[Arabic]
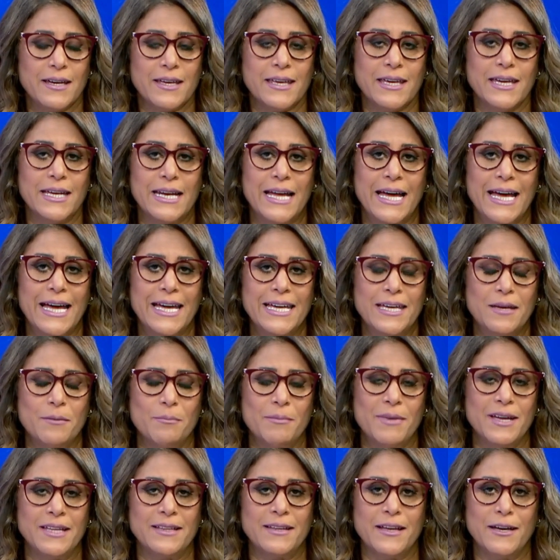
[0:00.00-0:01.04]
الى اي
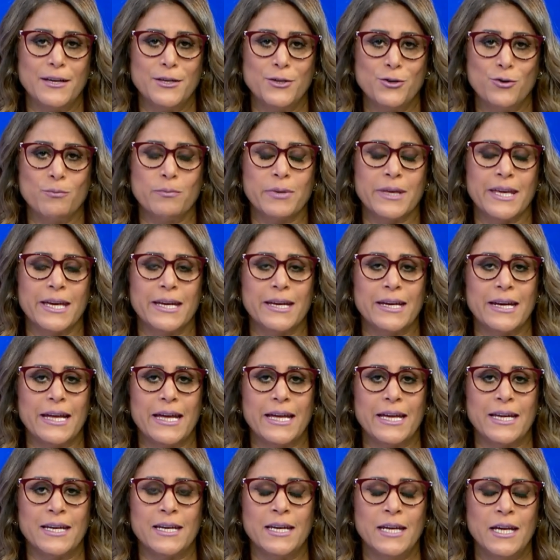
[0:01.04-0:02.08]
مدى يمكن
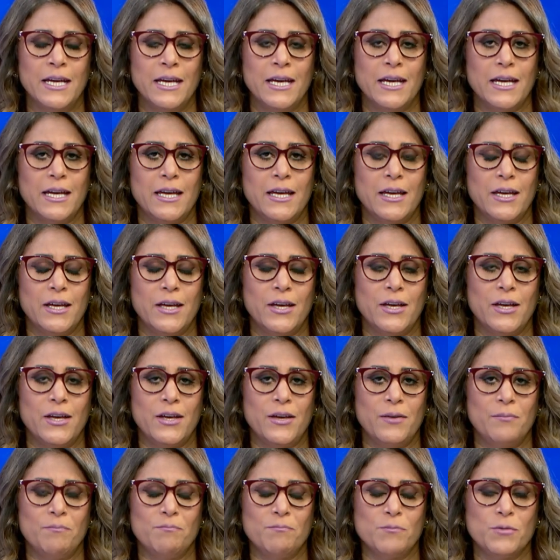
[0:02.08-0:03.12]
ان
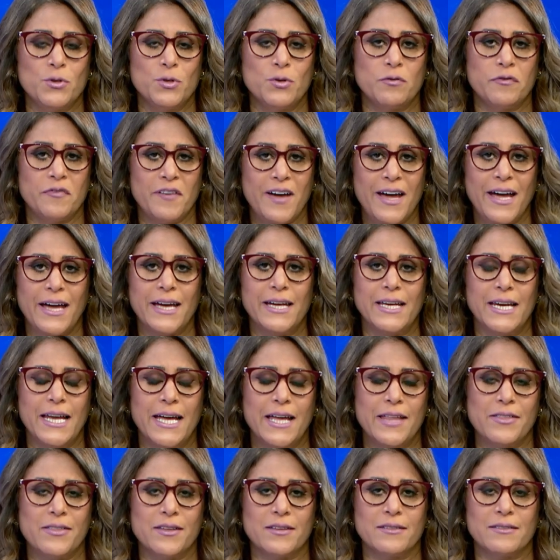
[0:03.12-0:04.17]
يفعل
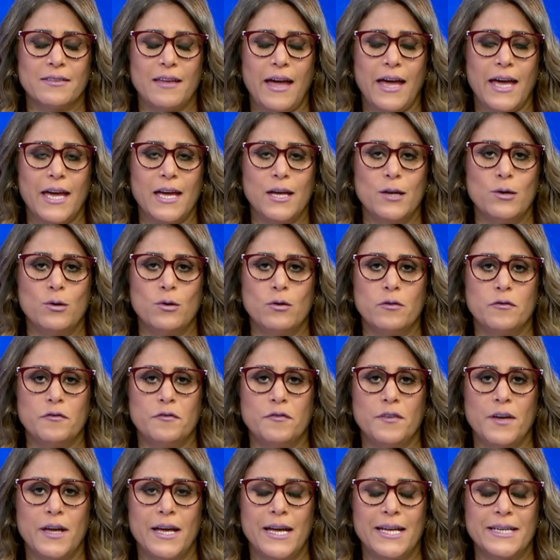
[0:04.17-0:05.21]
هذا
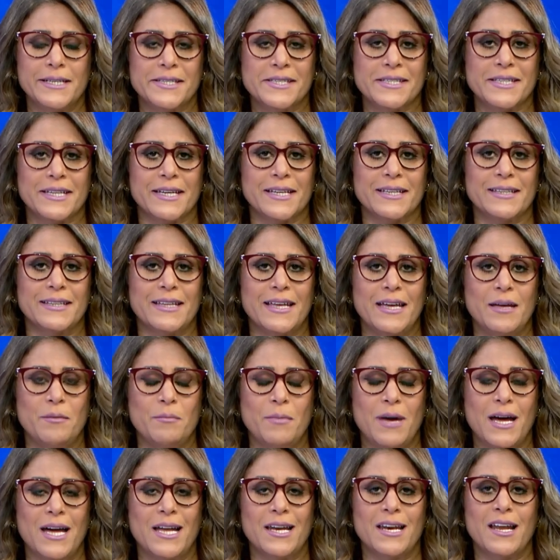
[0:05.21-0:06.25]
التحالف
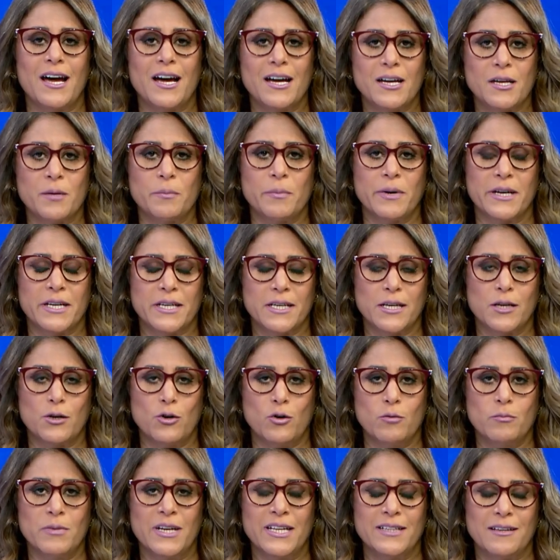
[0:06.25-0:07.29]
الاستخدام الاكبر
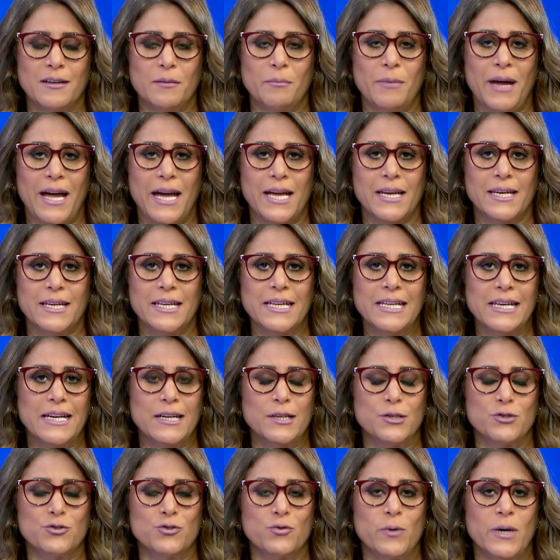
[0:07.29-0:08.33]
للعملات المحليه
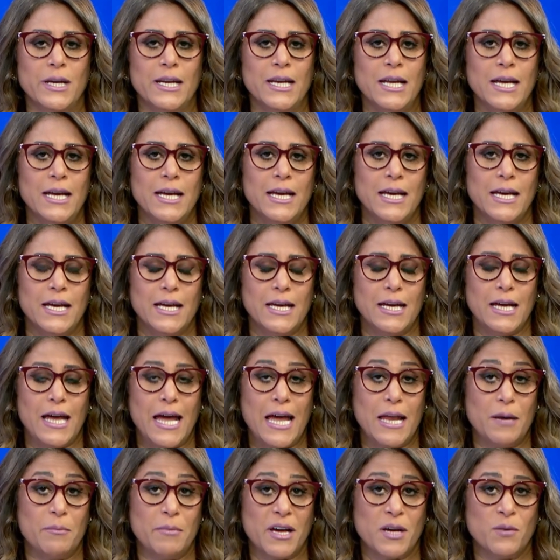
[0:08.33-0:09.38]
لدول
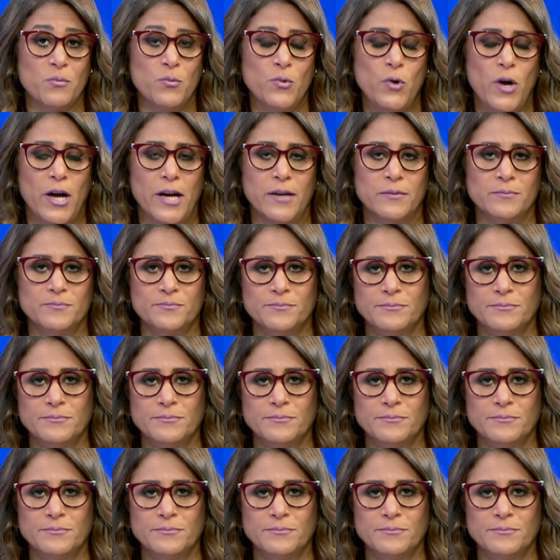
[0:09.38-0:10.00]
المجموعه؟